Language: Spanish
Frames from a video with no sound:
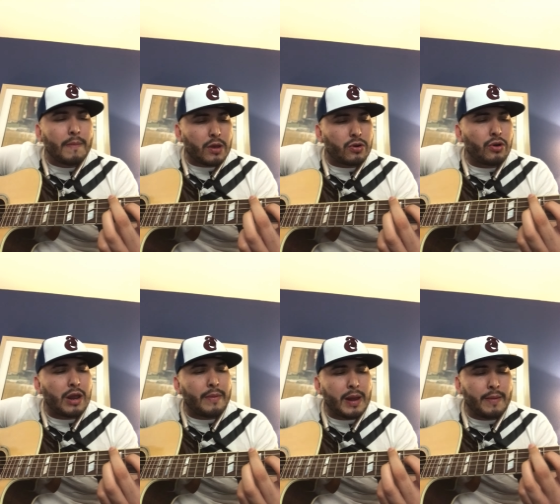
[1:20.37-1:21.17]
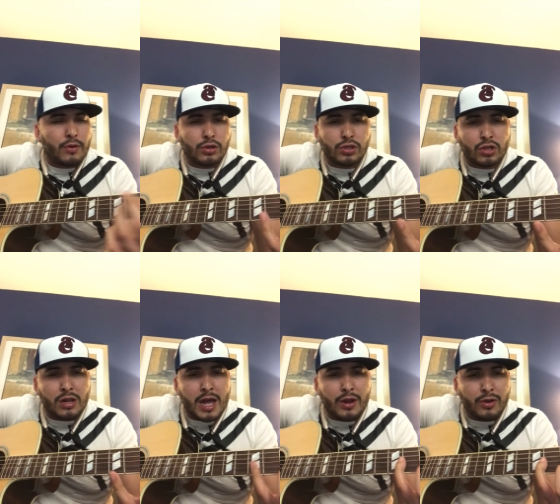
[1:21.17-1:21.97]
Mejor hablemos
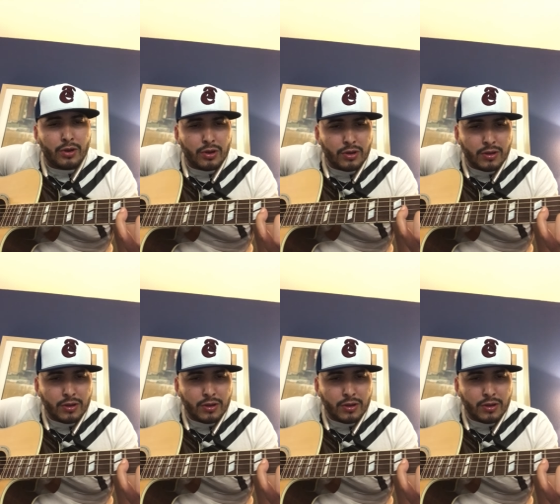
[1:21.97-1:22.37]
claro,